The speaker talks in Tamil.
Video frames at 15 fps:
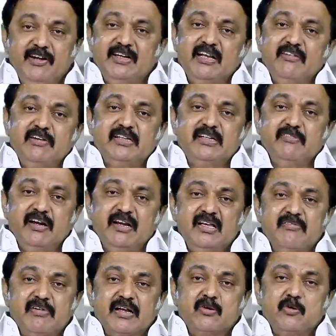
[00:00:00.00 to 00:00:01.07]
வீட்டை விட்டு
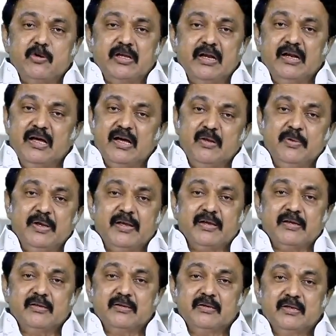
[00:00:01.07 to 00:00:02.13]
வெளியே வரக்கூடிய எல்லாருமே
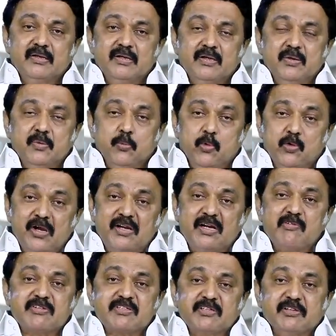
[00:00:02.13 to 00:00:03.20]

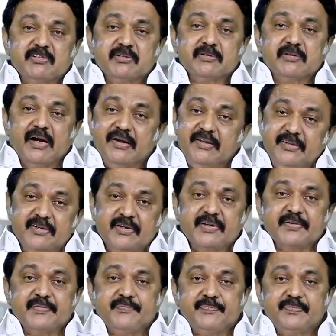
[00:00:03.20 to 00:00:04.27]
முகக்கவசம்
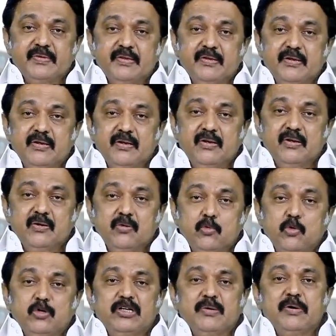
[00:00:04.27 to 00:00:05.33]
அணியுங்க
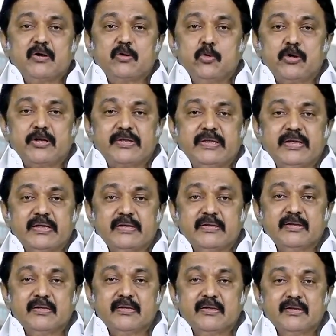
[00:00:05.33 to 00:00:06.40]
கூட்டமாக கூடுறத
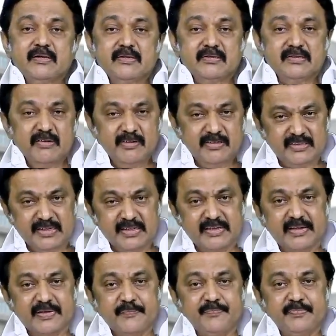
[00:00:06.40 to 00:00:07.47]

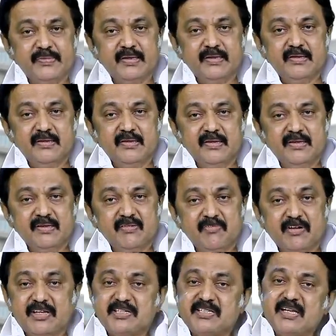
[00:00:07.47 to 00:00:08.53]
தவிர்த்துடுங்க
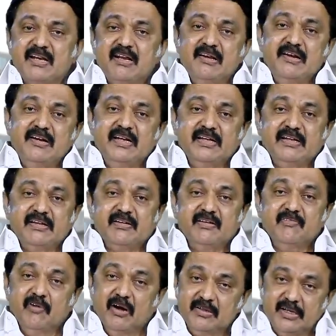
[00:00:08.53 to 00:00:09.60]
வரிசையில் நின்று
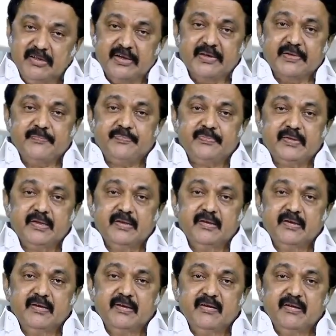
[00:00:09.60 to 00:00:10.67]
வாங்குங்க
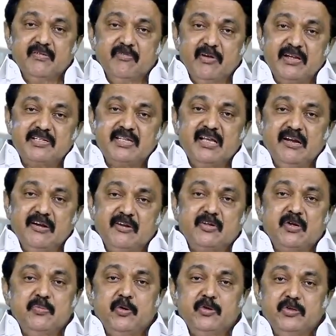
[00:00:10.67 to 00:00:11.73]
வரிசையில்
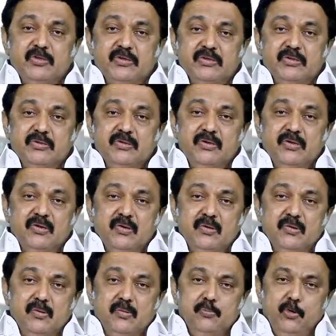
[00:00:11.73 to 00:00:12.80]
நிற்கும் போதும்
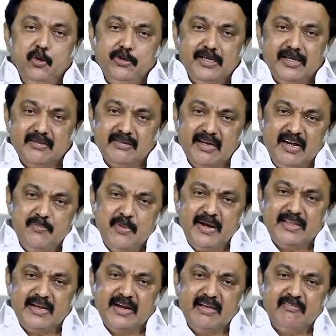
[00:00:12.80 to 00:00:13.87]
போதிய
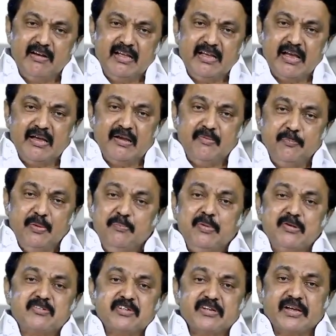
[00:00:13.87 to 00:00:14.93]
தனிமனித இடைவெளியை
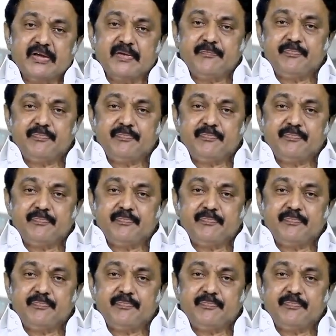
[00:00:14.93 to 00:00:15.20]
பின்பற்றுங்க